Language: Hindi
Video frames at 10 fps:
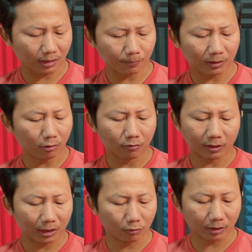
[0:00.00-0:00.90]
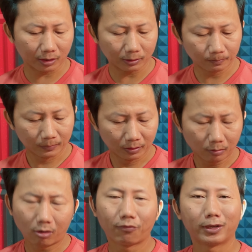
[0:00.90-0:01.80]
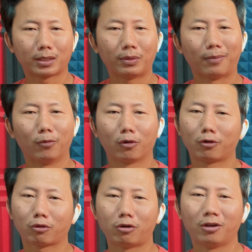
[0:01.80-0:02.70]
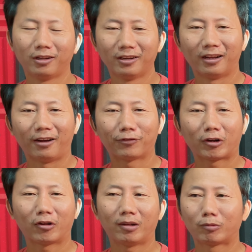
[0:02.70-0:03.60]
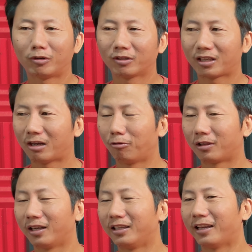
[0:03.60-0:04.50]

अपने लिए ओवर किल हो जाएगा और वैसे भी हम लोग को तो आफ्टर ऑल हमको क्या बोलते हैं ये